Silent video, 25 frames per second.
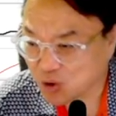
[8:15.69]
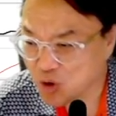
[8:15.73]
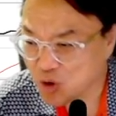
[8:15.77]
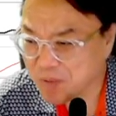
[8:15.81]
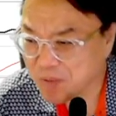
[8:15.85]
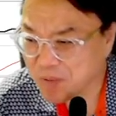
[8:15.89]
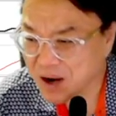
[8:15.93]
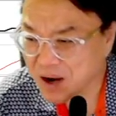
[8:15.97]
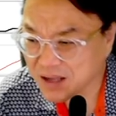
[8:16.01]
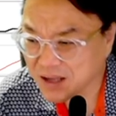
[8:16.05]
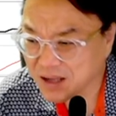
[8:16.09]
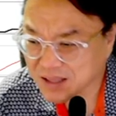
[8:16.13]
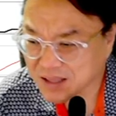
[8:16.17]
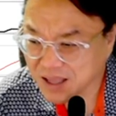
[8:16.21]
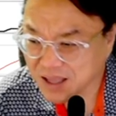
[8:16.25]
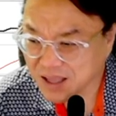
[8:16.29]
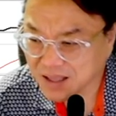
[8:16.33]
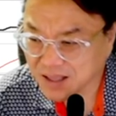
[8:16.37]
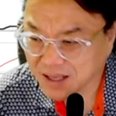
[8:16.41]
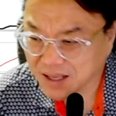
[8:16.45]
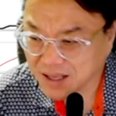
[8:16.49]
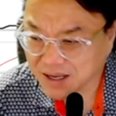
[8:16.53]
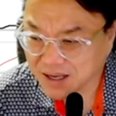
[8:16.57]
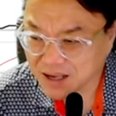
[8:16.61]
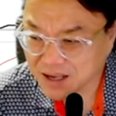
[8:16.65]
자,
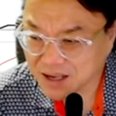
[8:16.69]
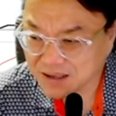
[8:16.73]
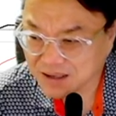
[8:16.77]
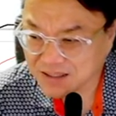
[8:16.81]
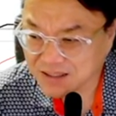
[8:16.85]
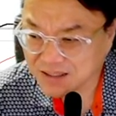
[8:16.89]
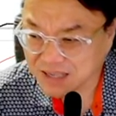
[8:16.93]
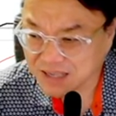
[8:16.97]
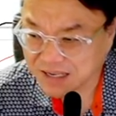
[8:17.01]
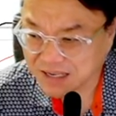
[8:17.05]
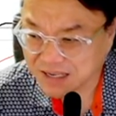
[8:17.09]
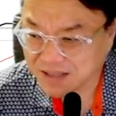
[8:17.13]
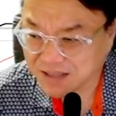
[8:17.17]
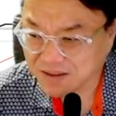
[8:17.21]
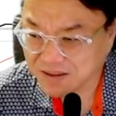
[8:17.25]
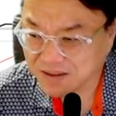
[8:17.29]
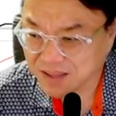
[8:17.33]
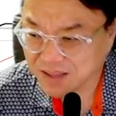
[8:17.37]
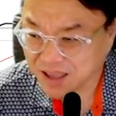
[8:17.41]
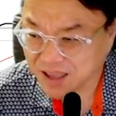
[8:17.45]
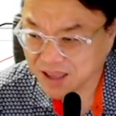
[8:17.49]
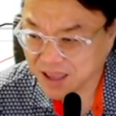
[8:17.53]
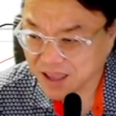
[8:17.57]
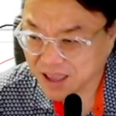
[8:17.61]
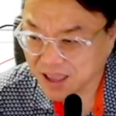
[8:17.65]
돌파할 때 따라간 건
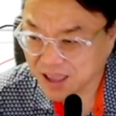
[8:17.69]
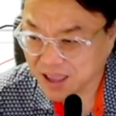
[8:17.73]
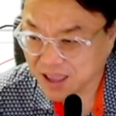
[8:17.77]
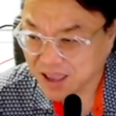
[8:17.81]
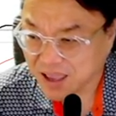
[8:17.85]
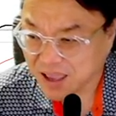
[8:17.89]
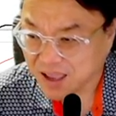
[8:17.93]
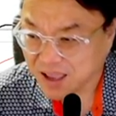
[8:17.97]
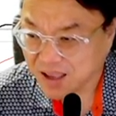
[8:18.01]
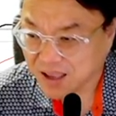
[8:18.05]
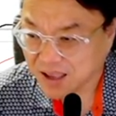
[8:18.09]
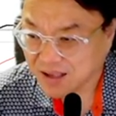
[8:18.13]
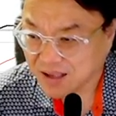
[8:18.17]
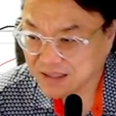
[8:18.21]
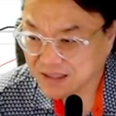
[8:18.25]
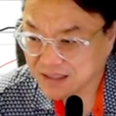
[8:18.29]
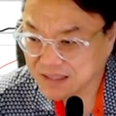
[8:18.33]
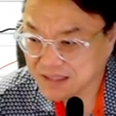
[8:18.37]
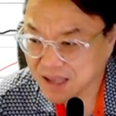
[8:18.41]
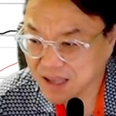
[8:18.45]
잘했는데